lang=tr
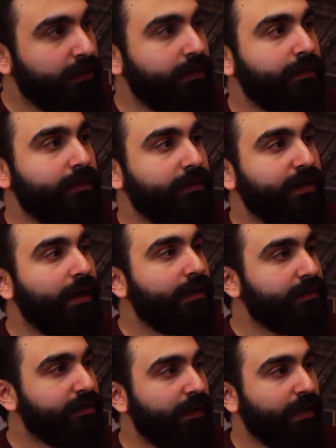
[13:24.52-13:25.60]
e,
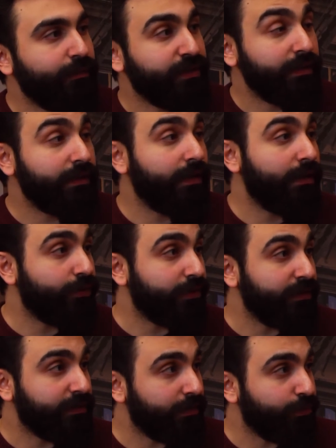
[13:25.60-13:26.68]
daha sağlam bir şekilde daha çok
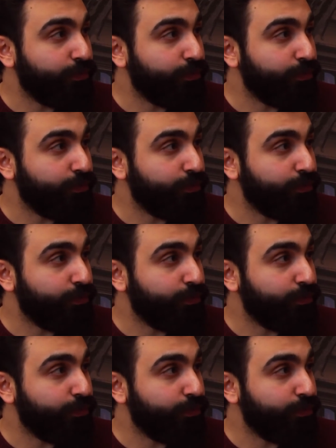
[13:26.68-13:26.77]
insana